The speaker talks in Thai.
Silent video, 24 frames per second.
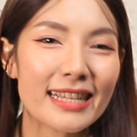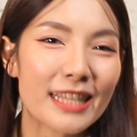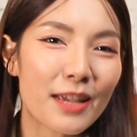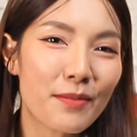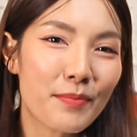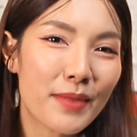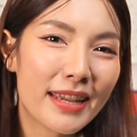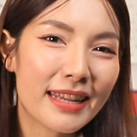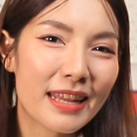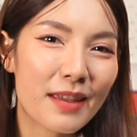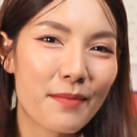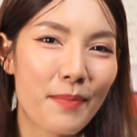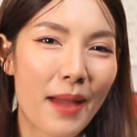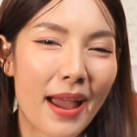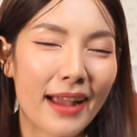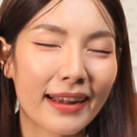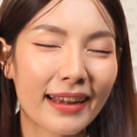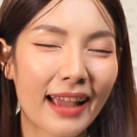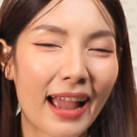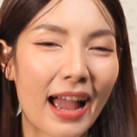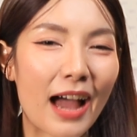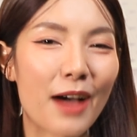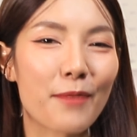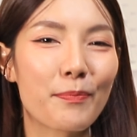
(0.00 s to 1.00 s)
SME D
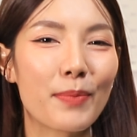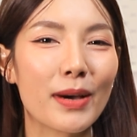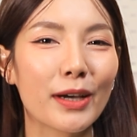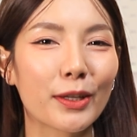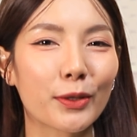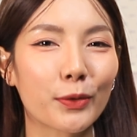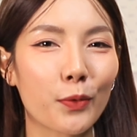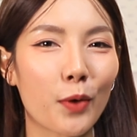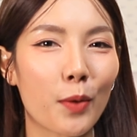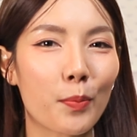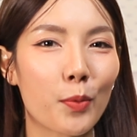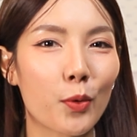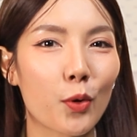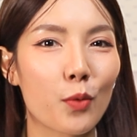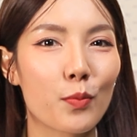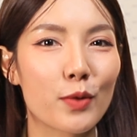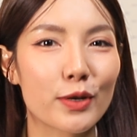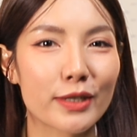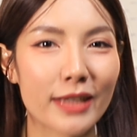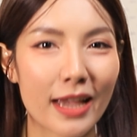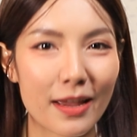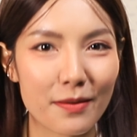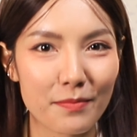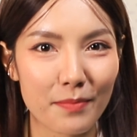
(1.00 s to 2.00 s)
Bank นะคะเปิดตัวโปร
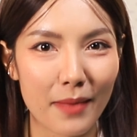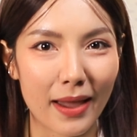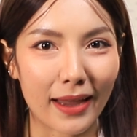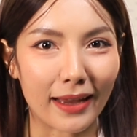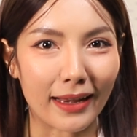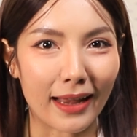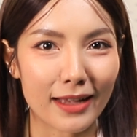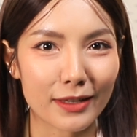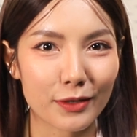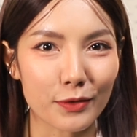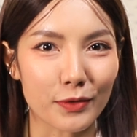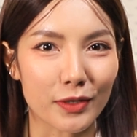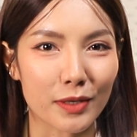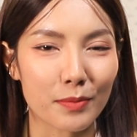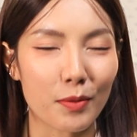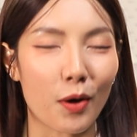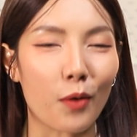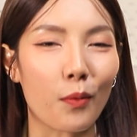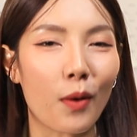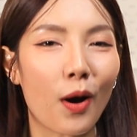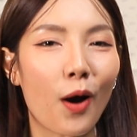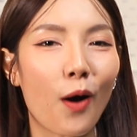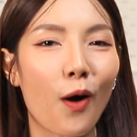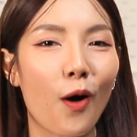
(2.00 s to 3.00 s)
โมชั่นใหม่ ล่าสุดจะ
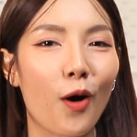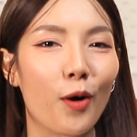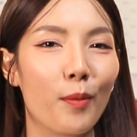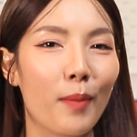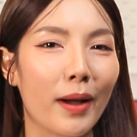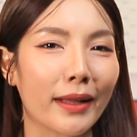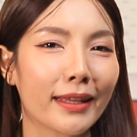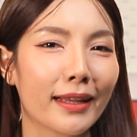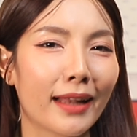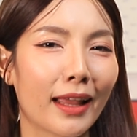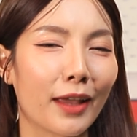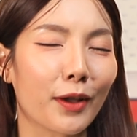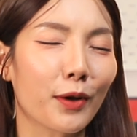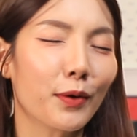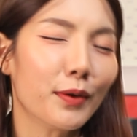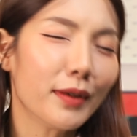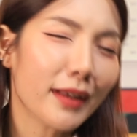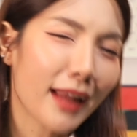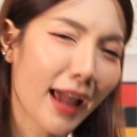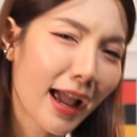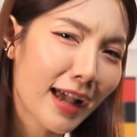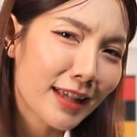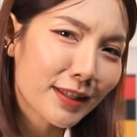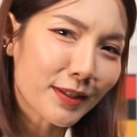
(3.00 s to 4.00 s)
บอกว่าออกมาทีไรก็
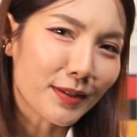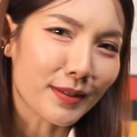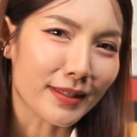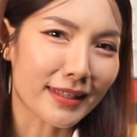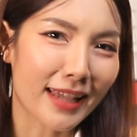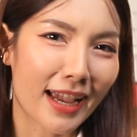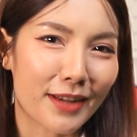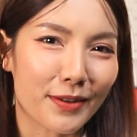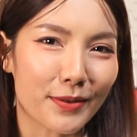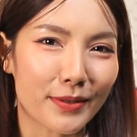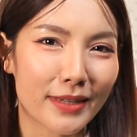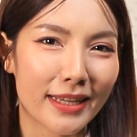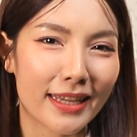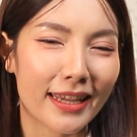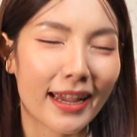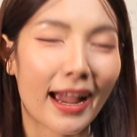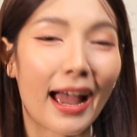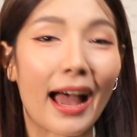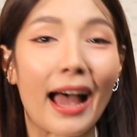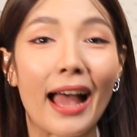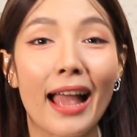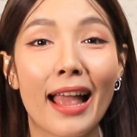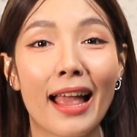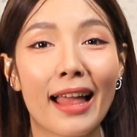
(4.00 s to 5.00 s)
น่าสนใจทุกที
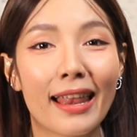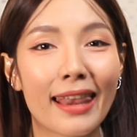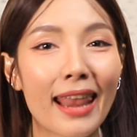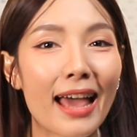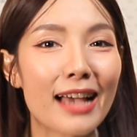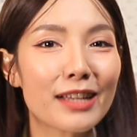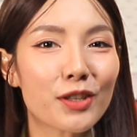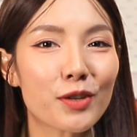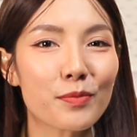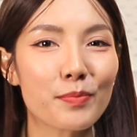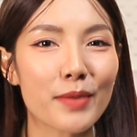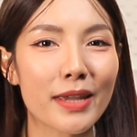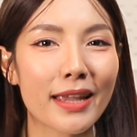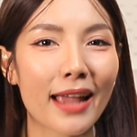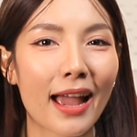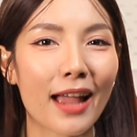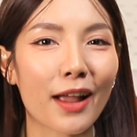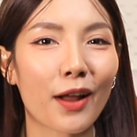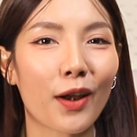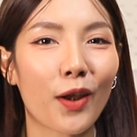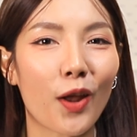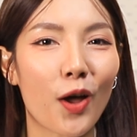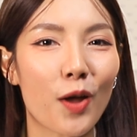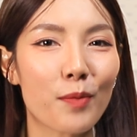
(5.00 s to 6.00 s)
ค่ะ ล่าสุดมี
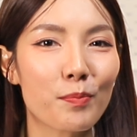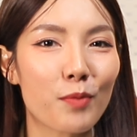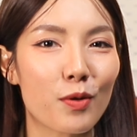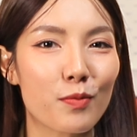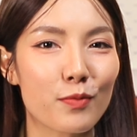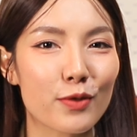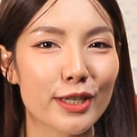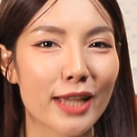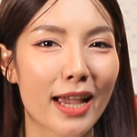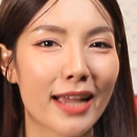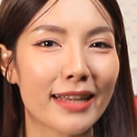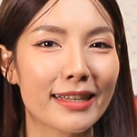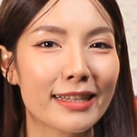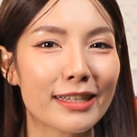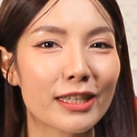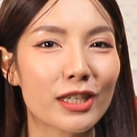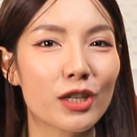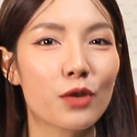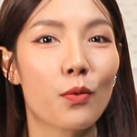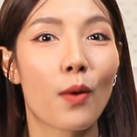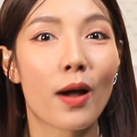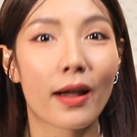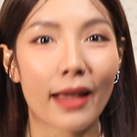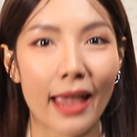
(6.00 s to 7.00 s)
การคลอดโปรโมชั่น
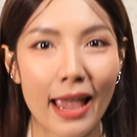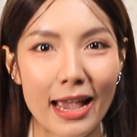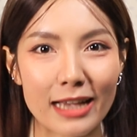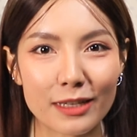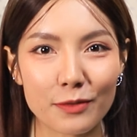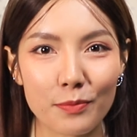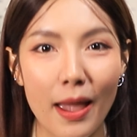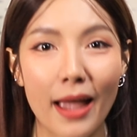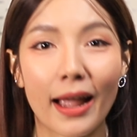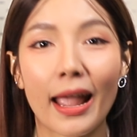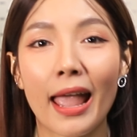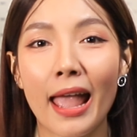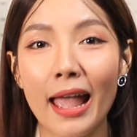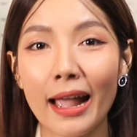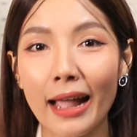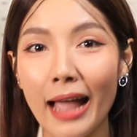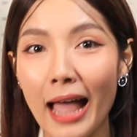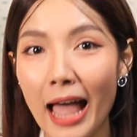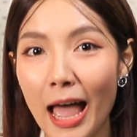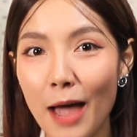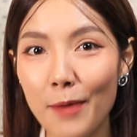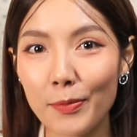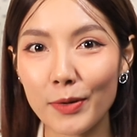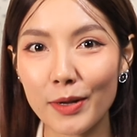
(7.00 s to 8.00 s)
ที่ชื่อว่า Cashback
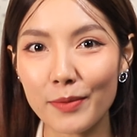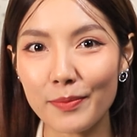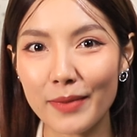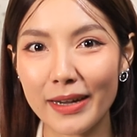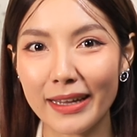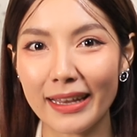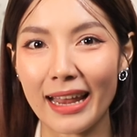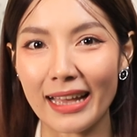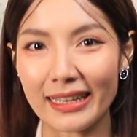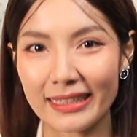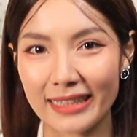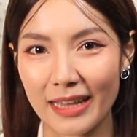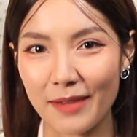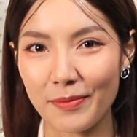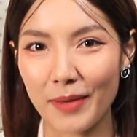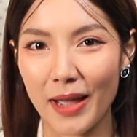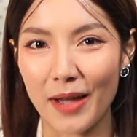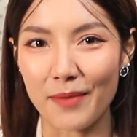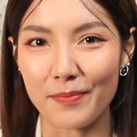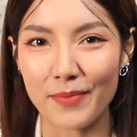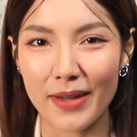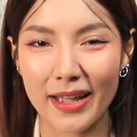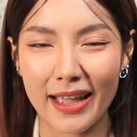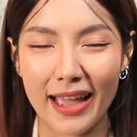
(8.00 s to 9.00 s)
ค่าประเมินหลักทรัพ
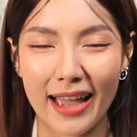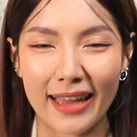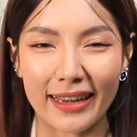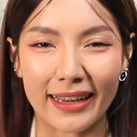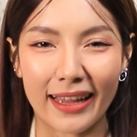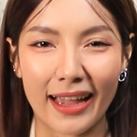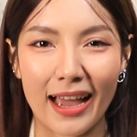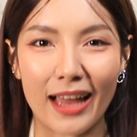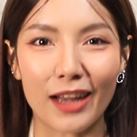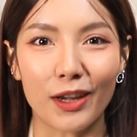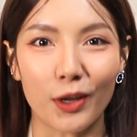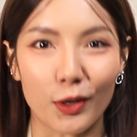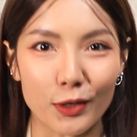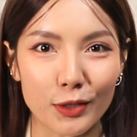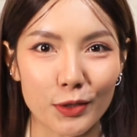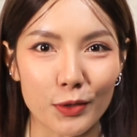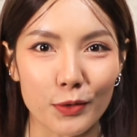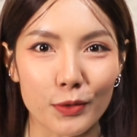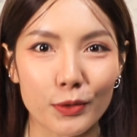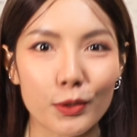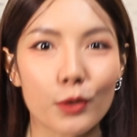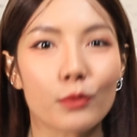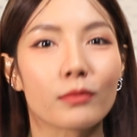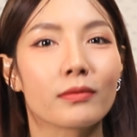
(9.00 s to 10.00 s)
ย์ค้ำประกันนะคะ ลด
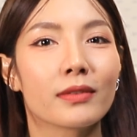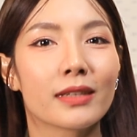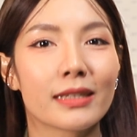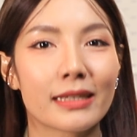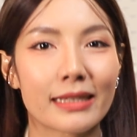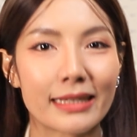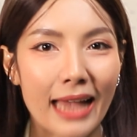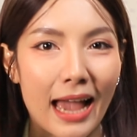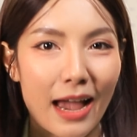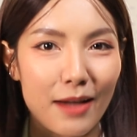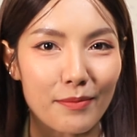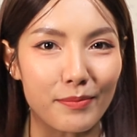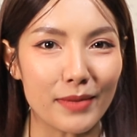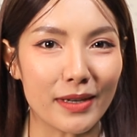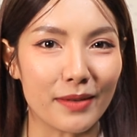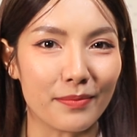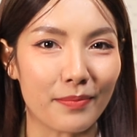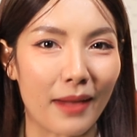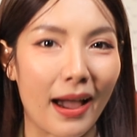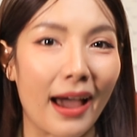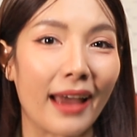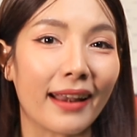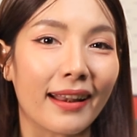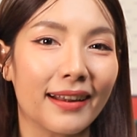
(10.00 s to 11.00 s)
สูงสุด
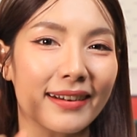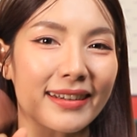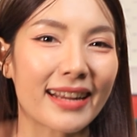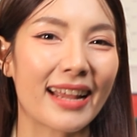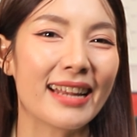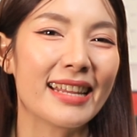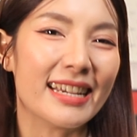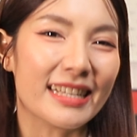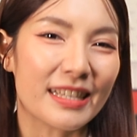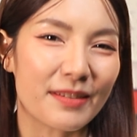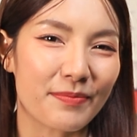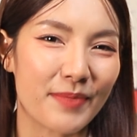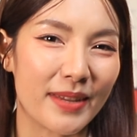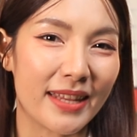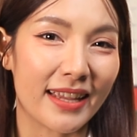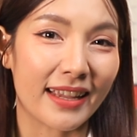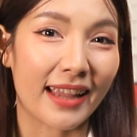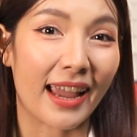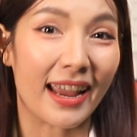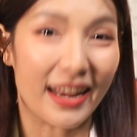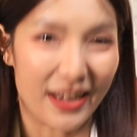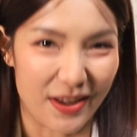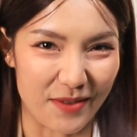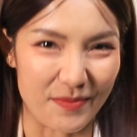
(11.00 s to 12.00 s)
30,000 บาทรายละเอียดจะเป็น
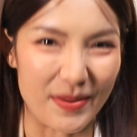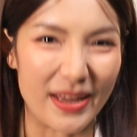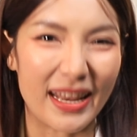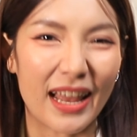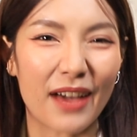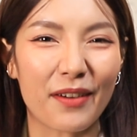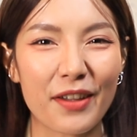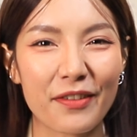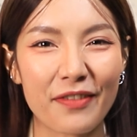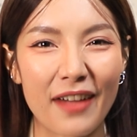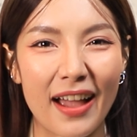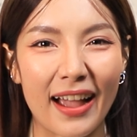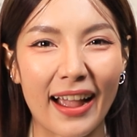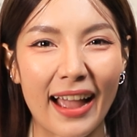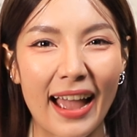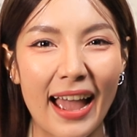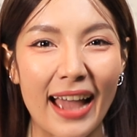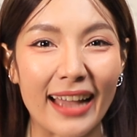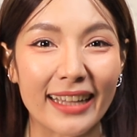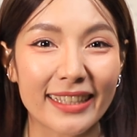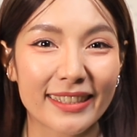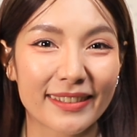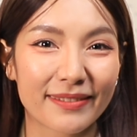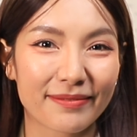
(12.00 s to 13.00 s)
ยังไงเดี๋ยวมีเล่าให้ฟัง
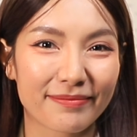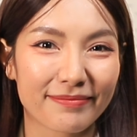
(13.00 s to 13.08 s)
ค่ะ